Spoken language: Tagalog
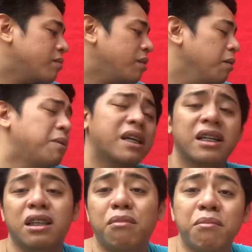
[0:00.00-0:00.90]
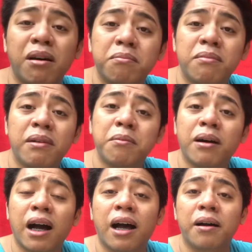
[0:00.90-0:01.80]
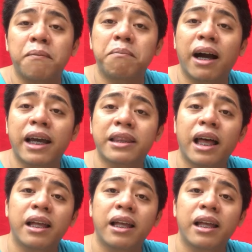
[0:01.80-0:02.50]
Minsan kasi may, may mga bagay